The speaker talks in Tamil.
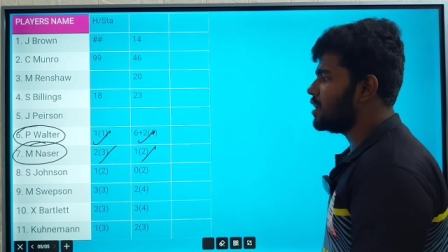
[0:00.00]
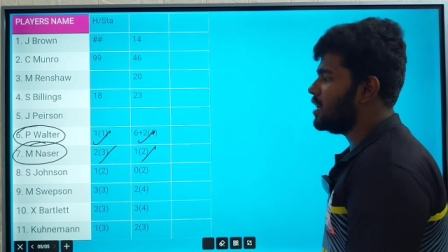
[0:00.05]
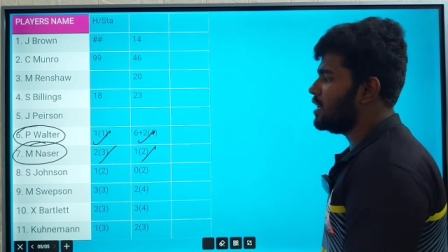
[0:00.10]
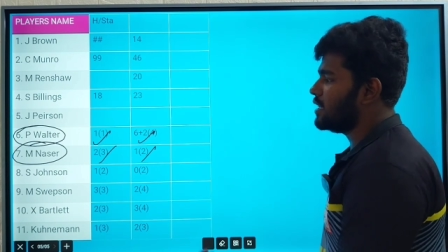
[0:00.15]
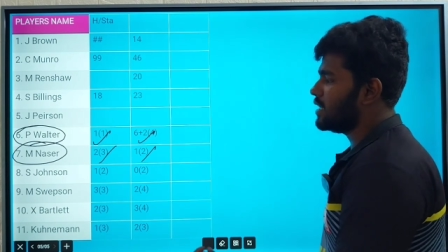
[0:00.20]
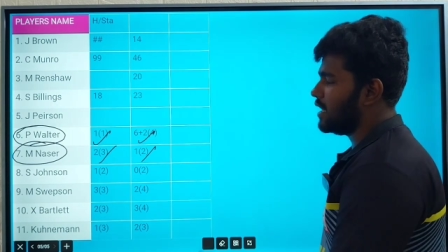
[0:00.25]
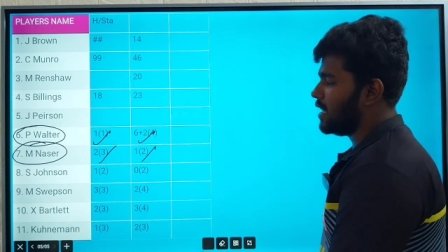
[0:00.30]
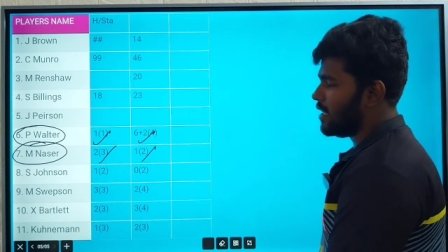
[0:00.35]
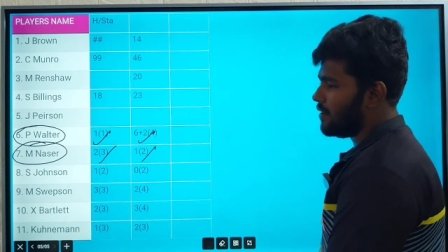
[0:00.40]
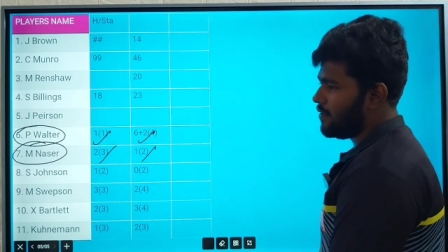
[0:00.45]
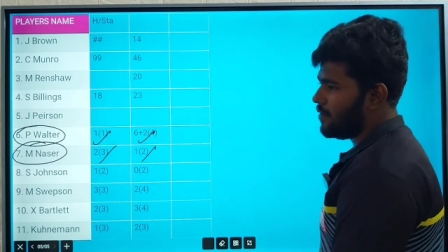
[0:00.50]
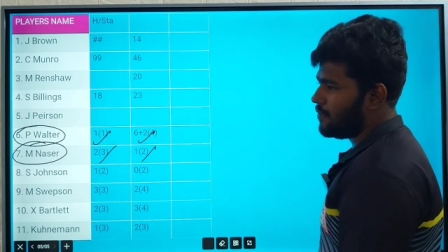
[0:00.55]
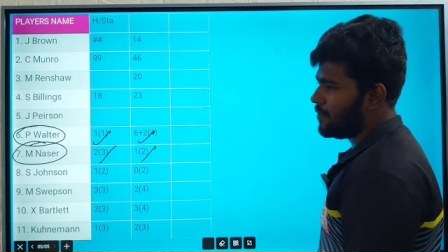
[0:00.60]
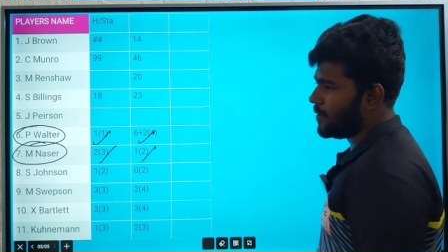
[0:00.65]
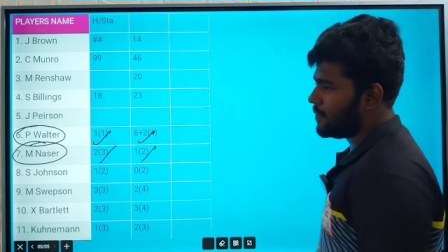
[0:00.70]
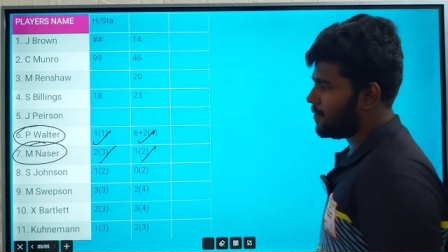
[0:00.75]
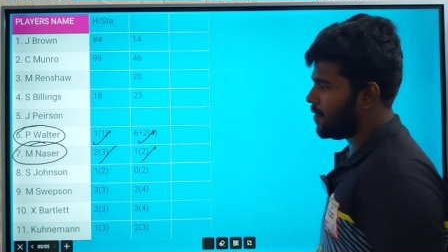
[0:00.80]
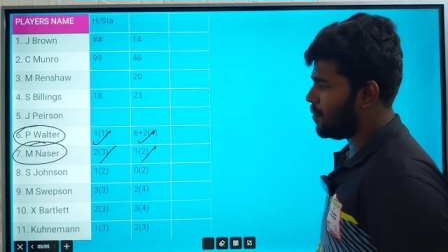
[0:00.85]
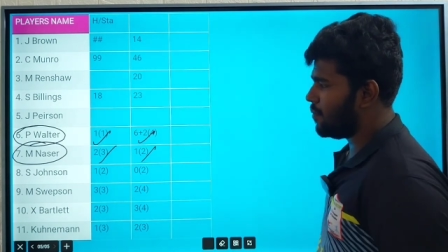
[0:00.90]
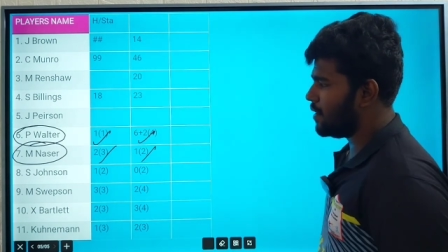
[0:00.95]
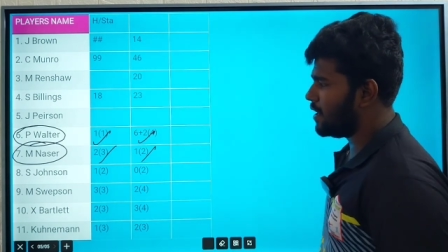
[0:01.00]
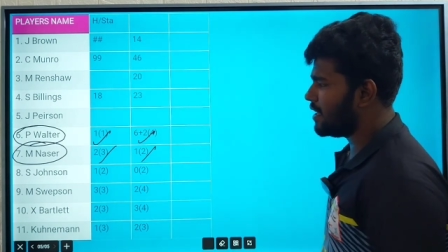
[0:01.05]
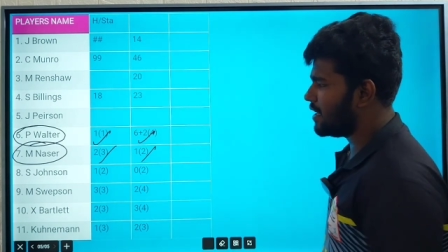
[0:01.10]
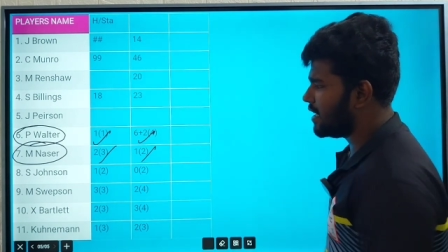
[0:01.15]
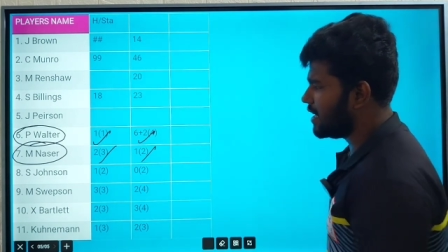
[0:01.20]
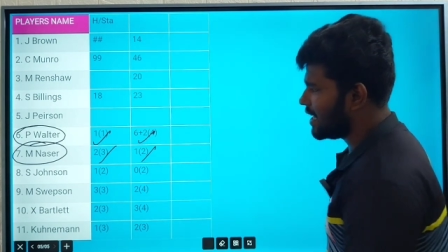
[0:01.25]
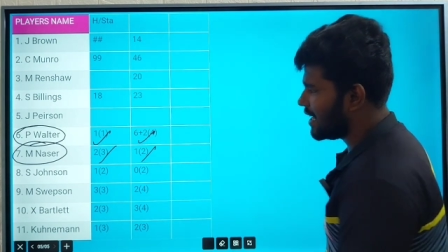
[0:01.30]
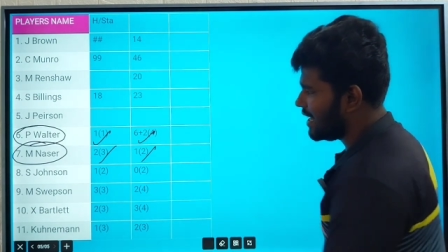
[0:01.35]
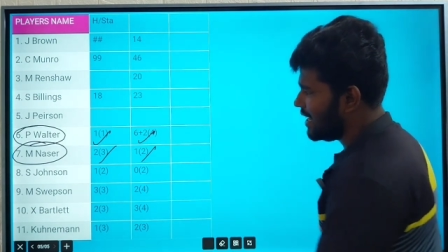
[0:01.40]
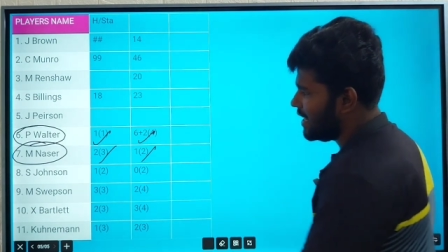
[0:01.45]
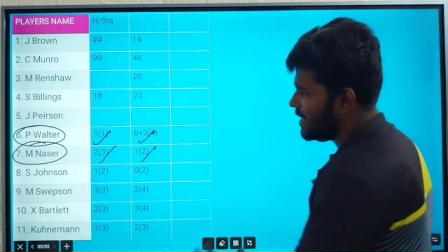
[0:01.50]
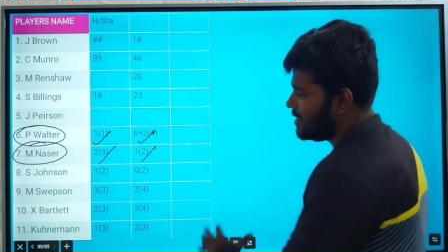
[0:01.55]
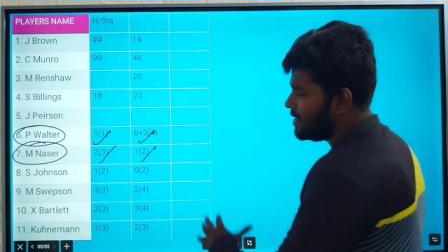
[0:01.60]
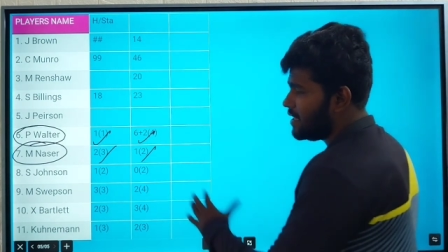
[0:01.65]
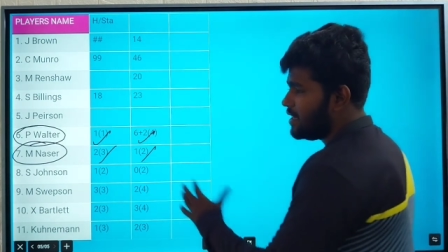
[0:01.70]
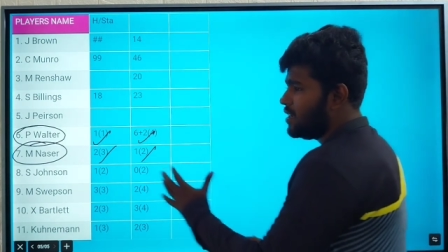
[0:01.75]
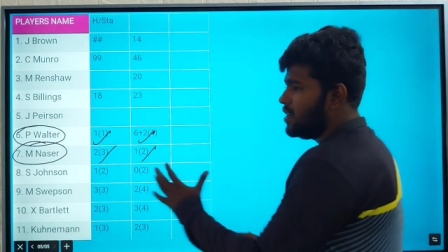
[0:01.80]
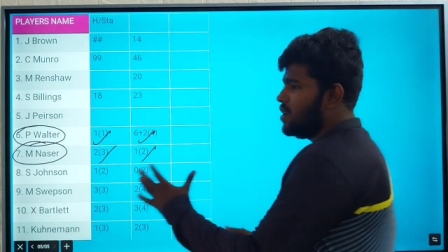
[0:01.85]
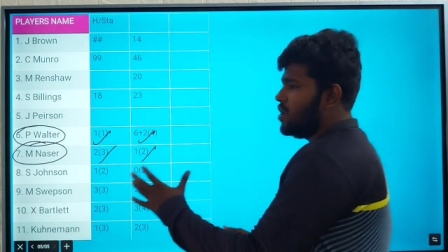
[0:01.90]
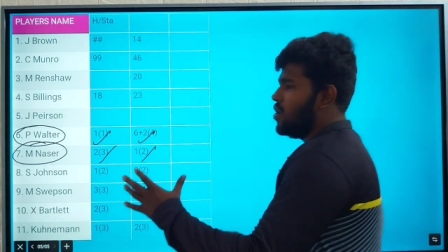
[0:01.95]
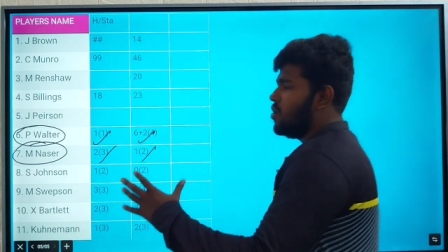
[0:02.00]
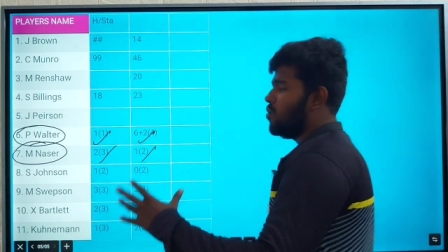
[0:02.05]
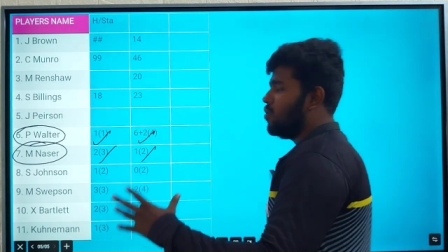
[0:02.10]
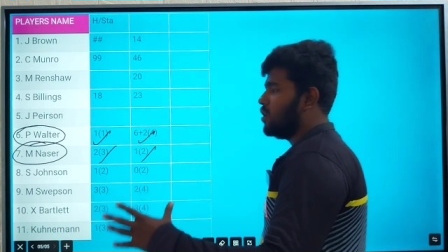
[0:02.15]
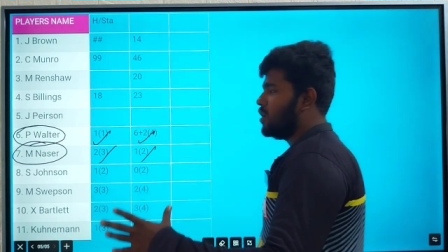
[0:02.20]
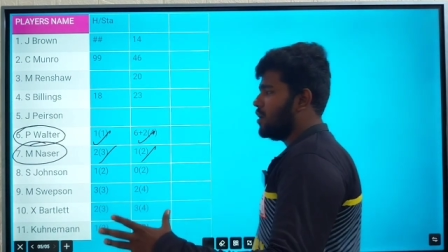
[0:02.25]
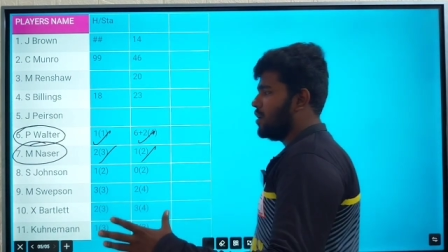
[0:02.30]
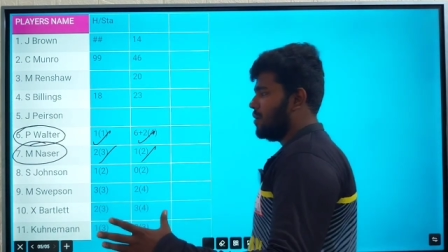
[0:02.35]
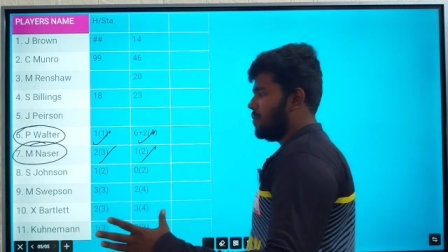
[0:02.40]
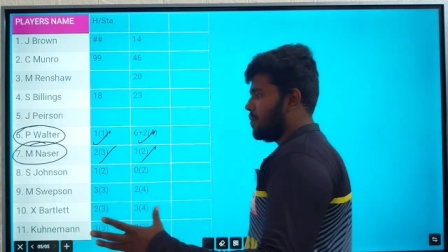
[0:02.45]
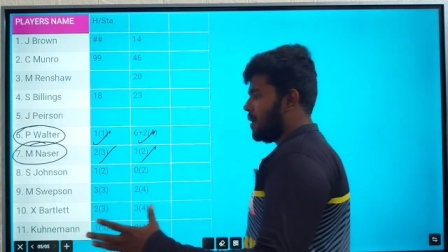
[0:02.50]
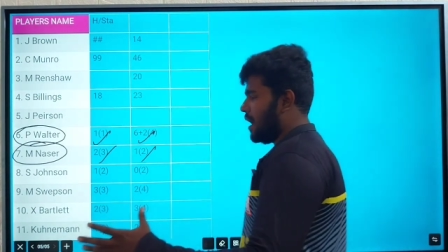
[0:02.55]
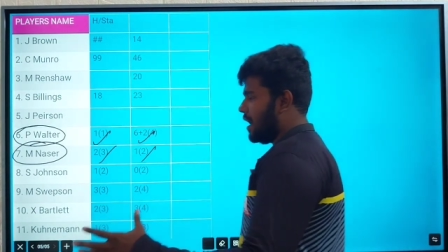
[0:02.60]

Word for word: கொடுக்கல நல்லாவே பெர்ஃபார்ம் பண்ணியிருக்காங்க எய்து ஒன்று